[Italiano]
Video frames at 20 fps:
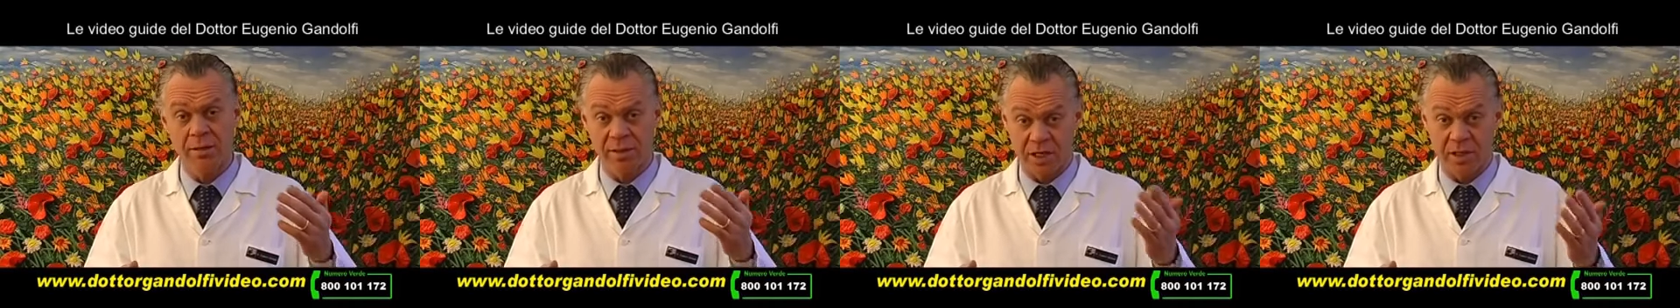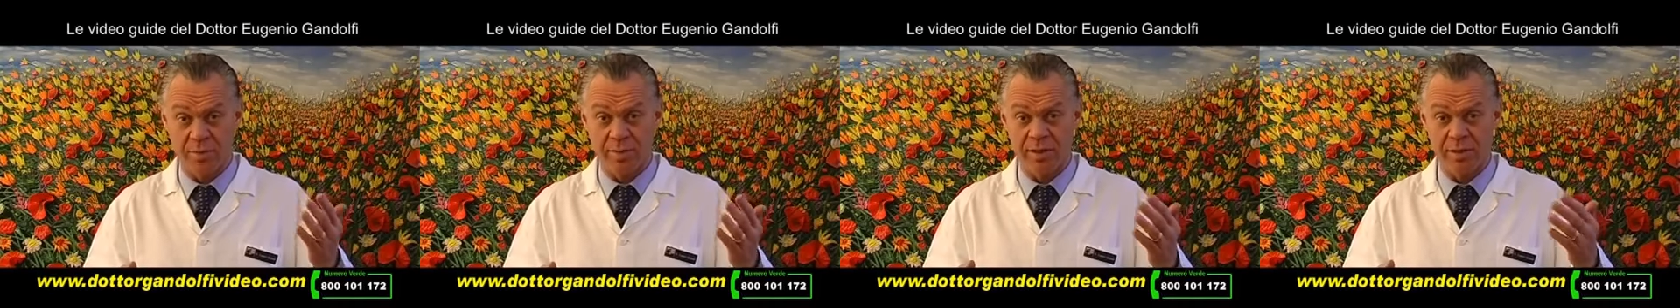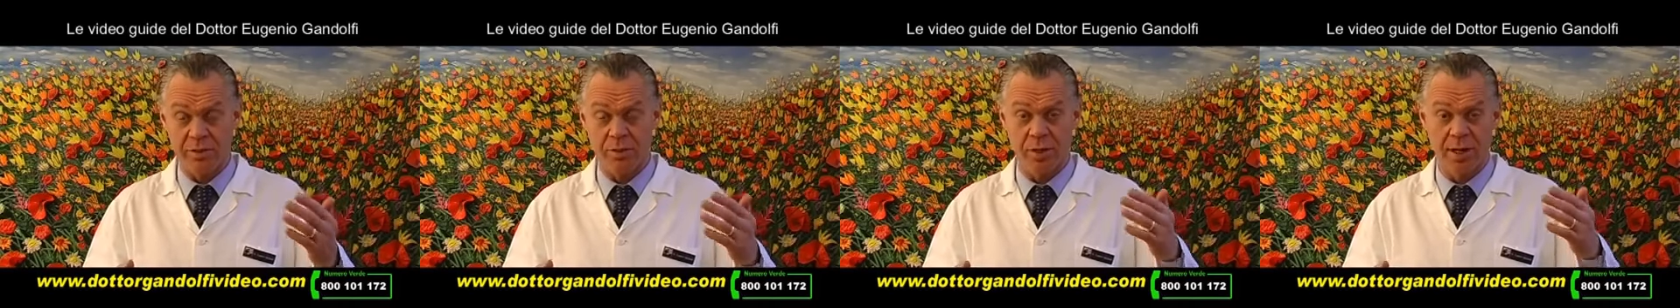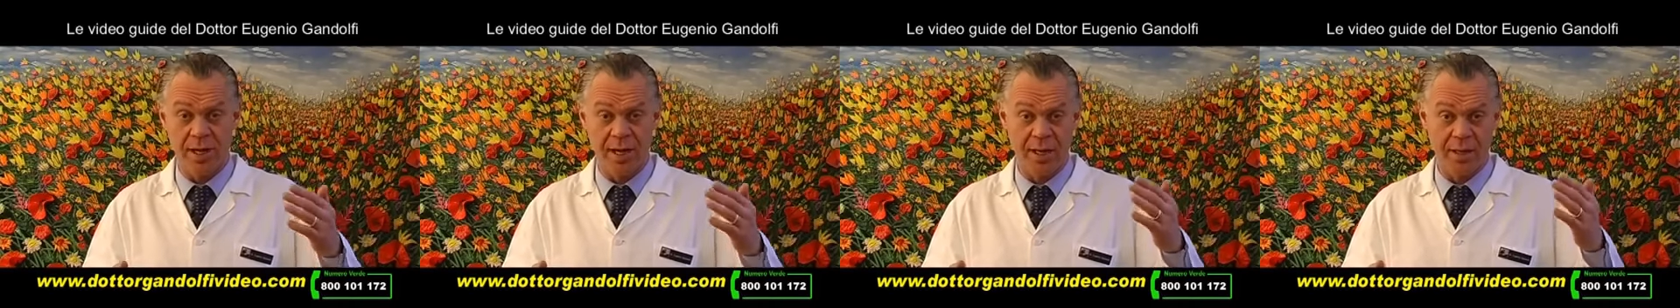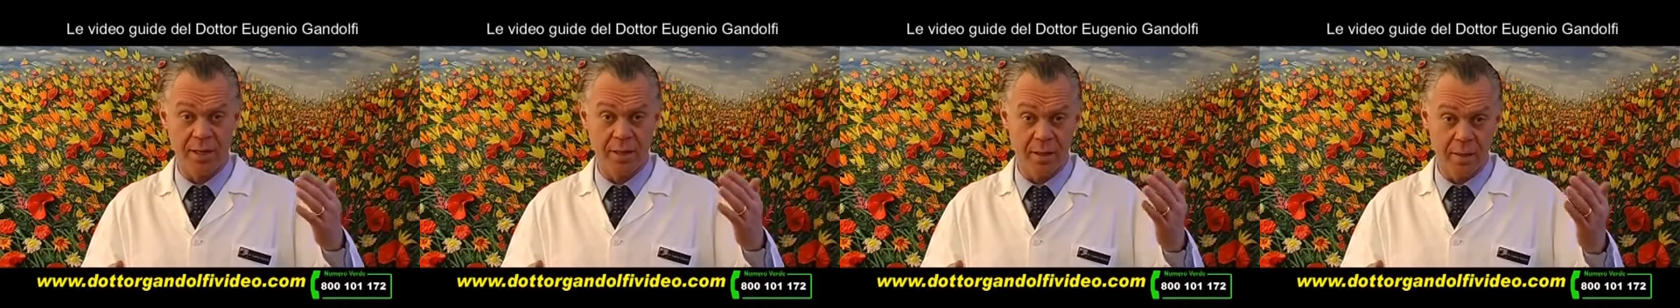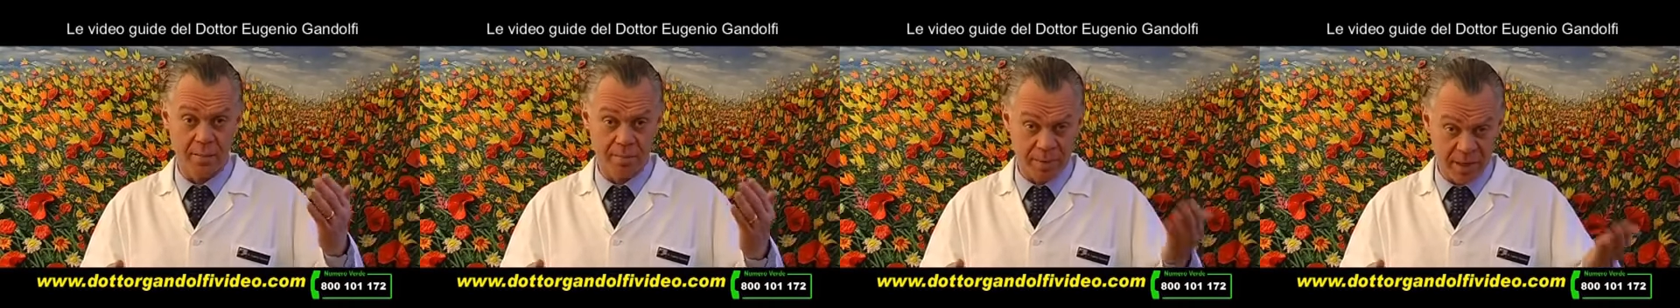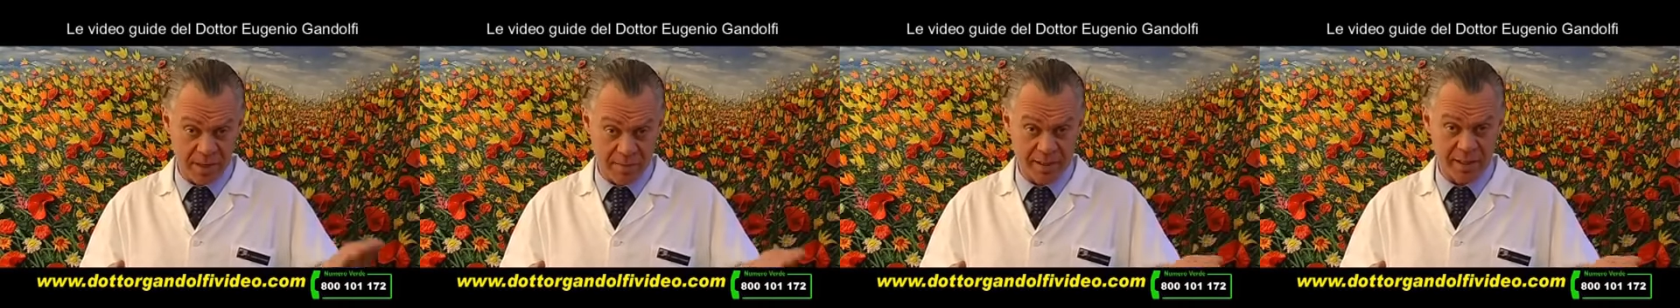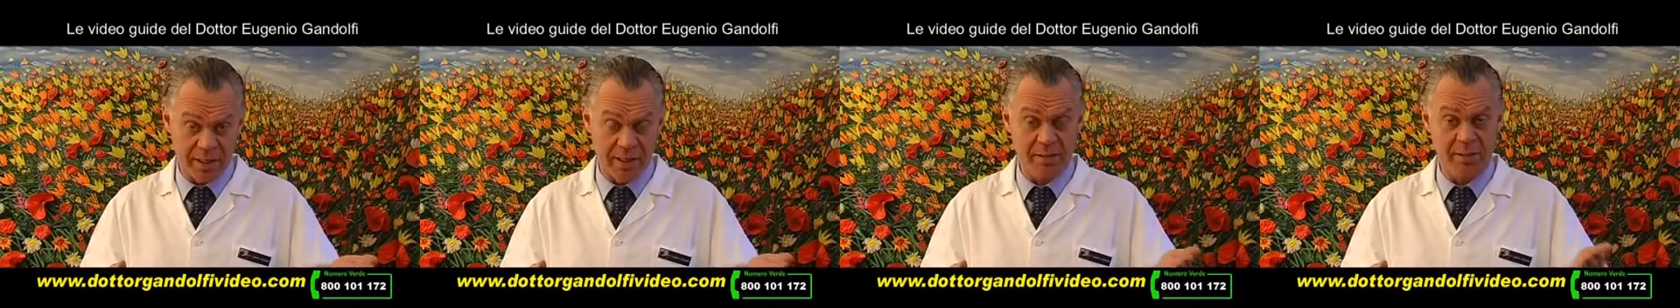tridimensionali
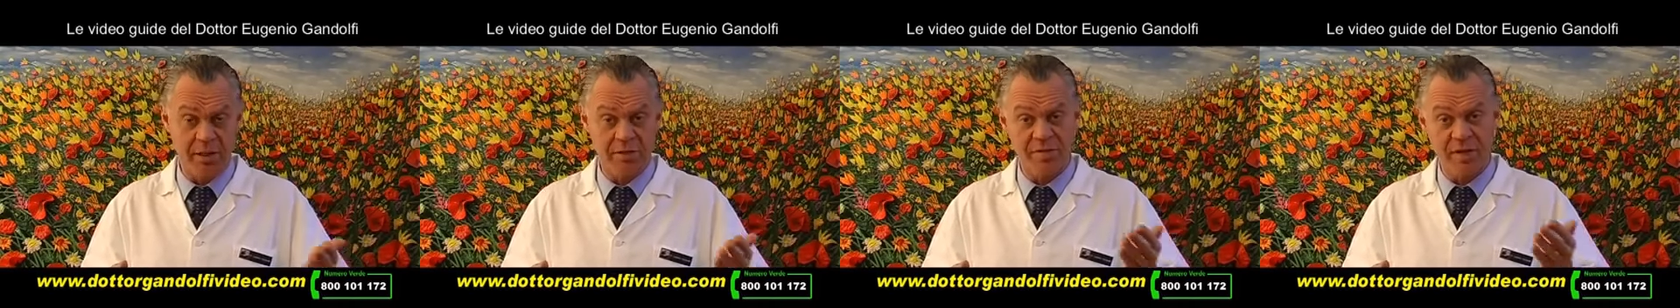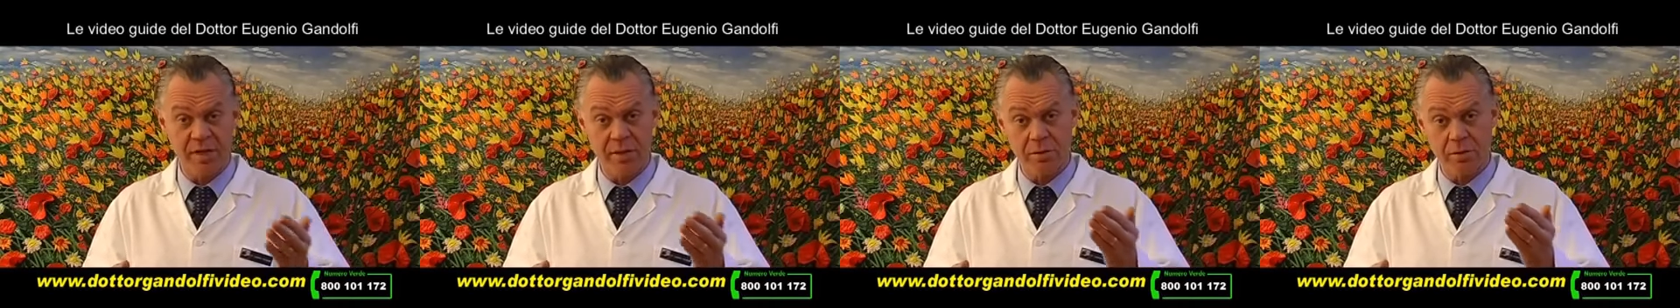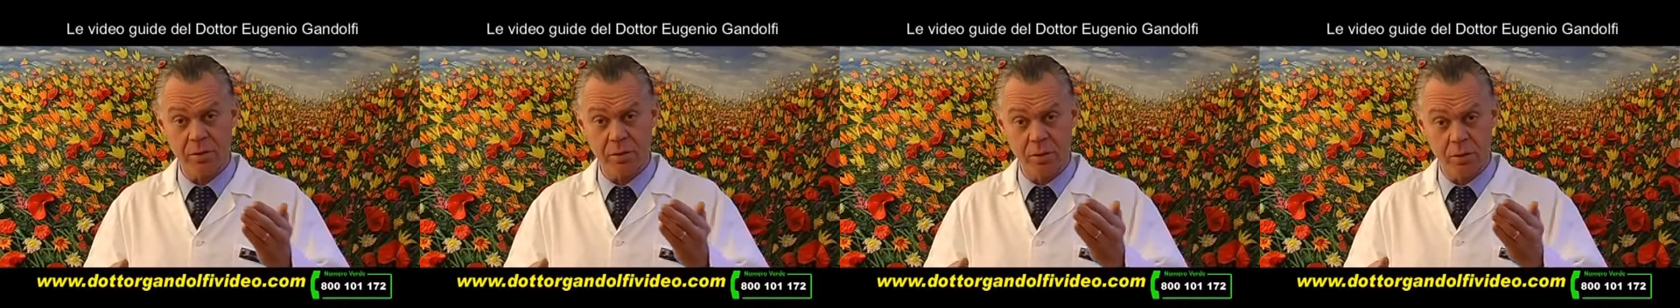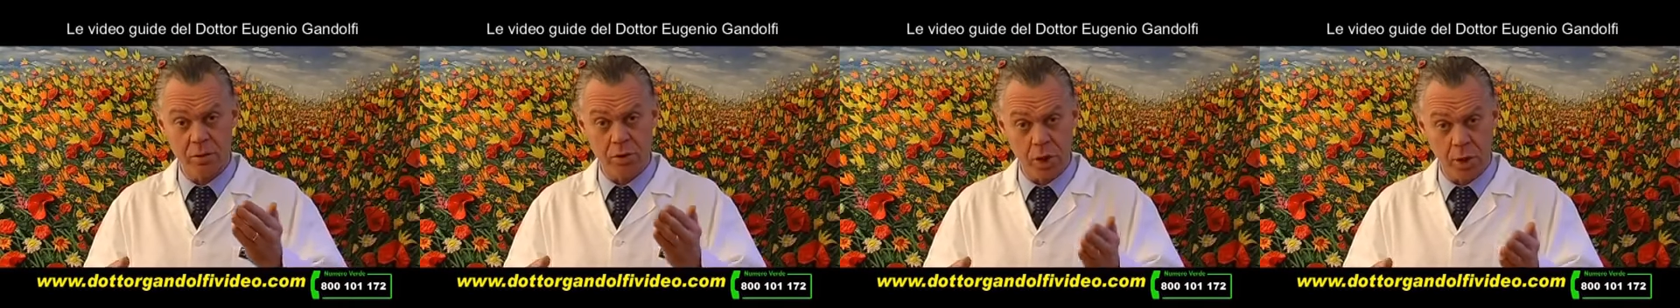prima dell'intervento,